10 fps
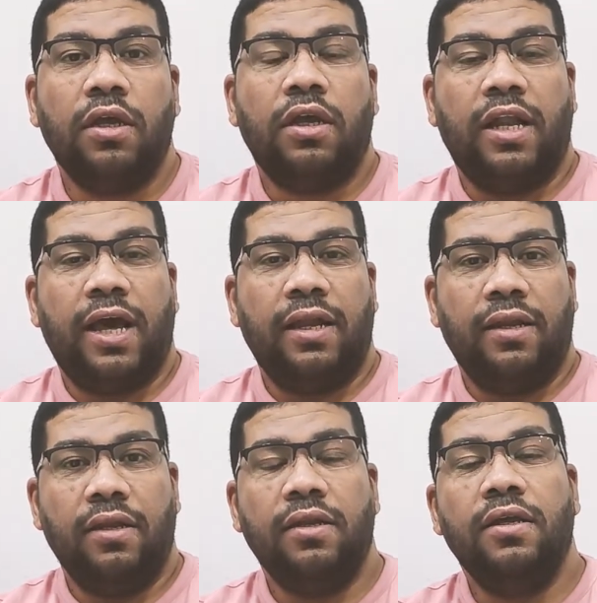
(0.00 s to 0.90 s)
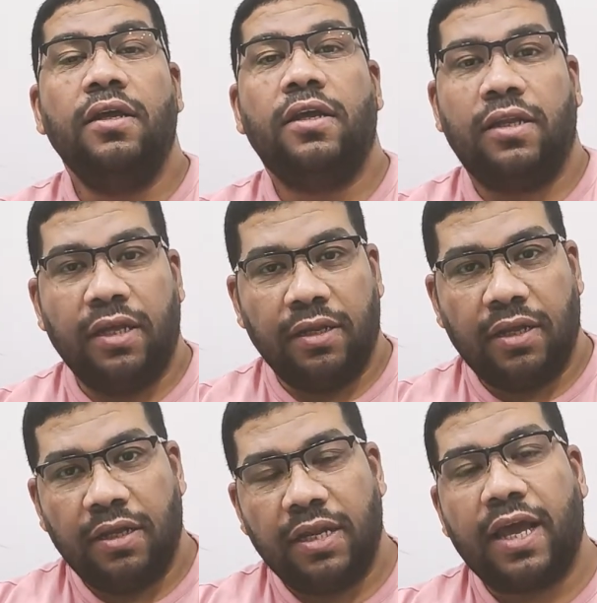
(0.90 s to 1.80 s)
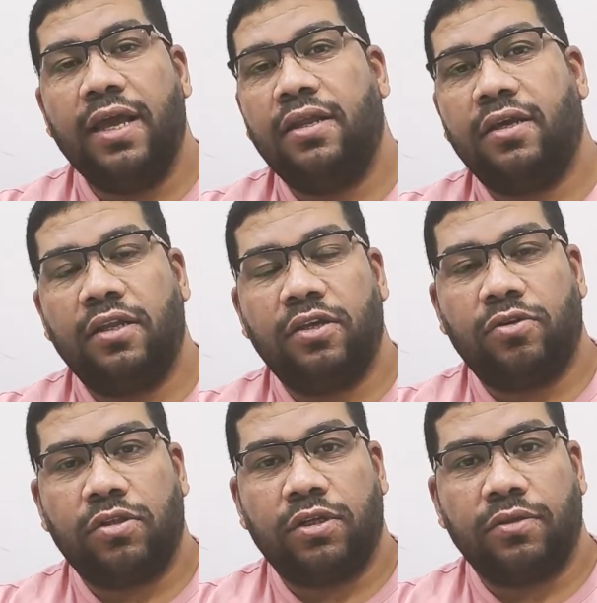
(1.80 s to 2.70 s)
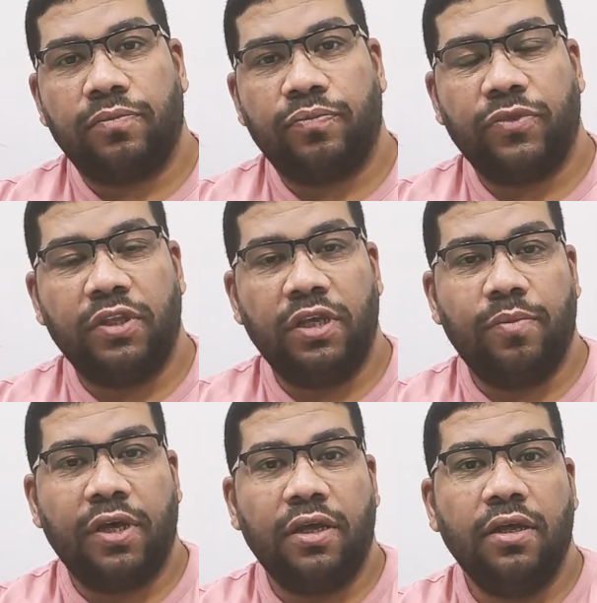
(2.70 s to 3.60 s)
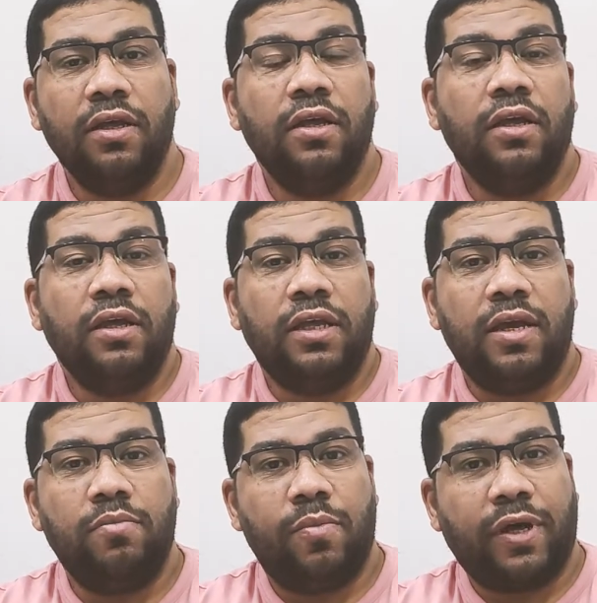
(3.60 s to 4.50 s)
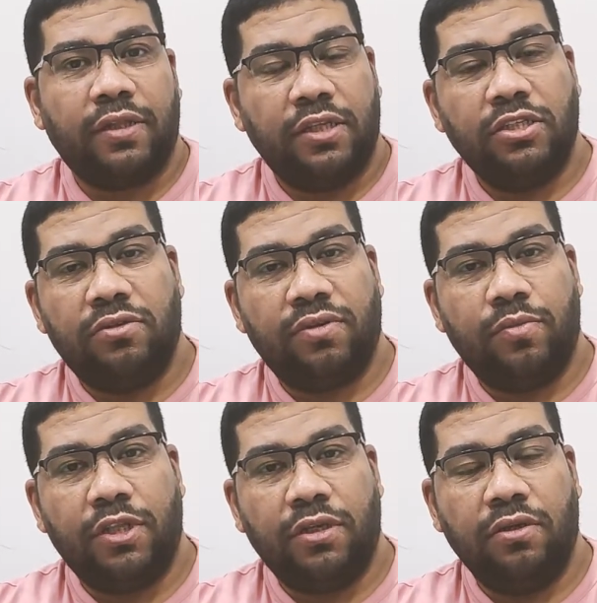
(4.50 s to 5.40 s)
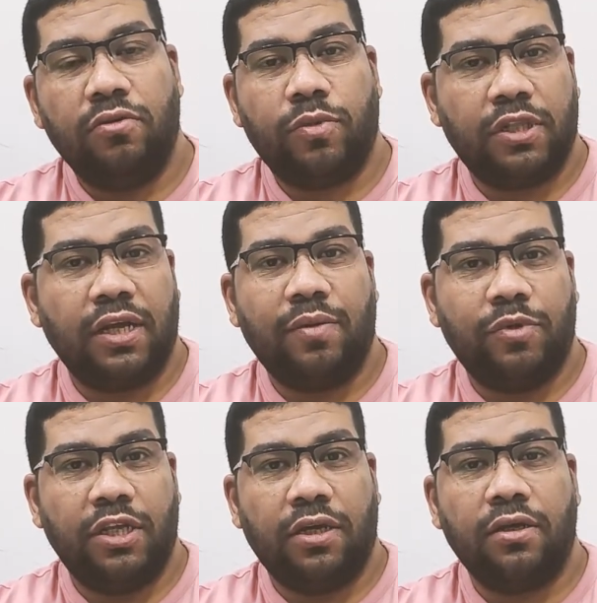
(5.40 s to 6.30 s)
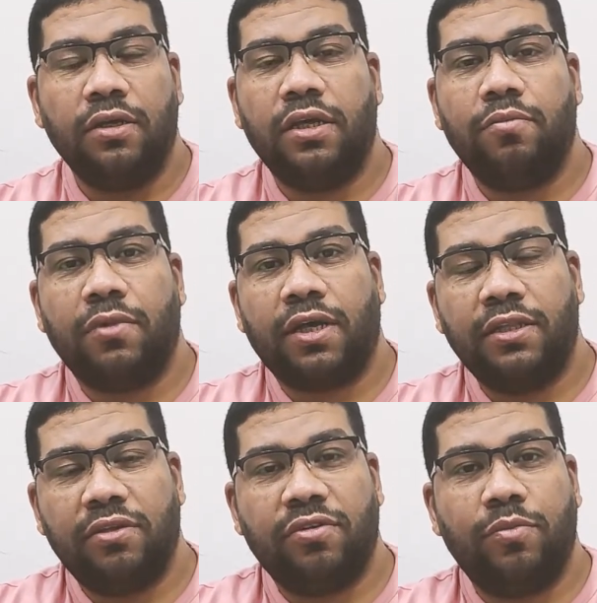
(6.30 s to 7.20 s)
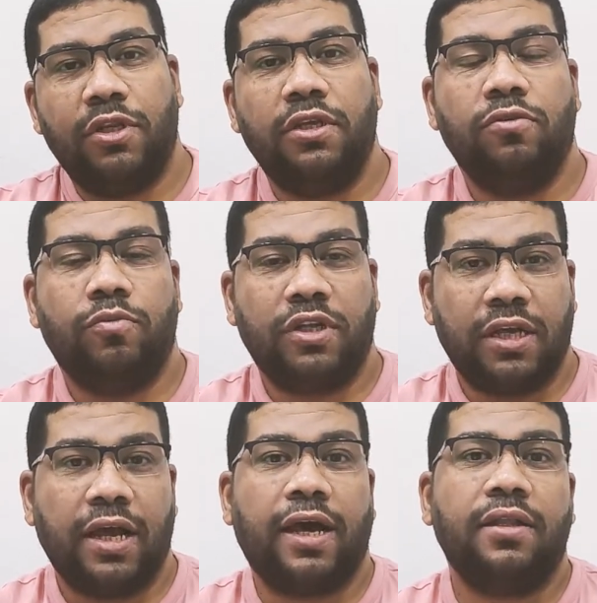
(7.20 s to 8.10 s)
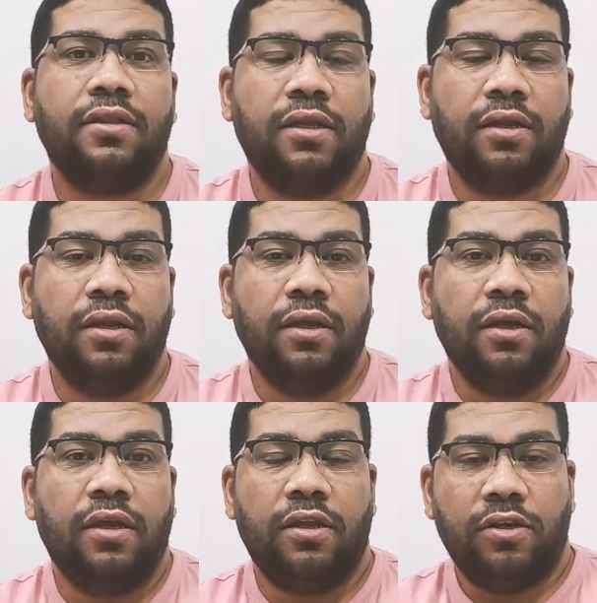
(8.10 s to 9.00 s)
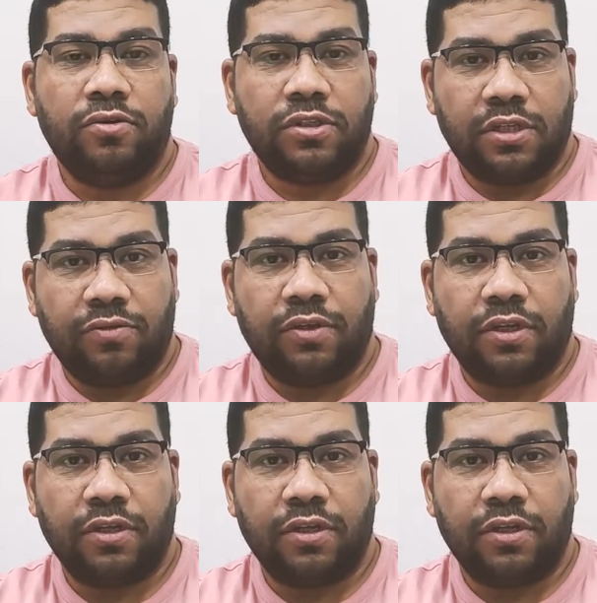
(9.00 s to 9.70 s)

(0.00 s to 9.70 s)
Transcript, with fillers: الحل ان احنا نعالج الايرور ده يبقى يا اما ما عنديش الفاميلي ومحتاج ابنيها يا اما عندي فاميلي ومحتاج اعدل الايرورز اللي فيها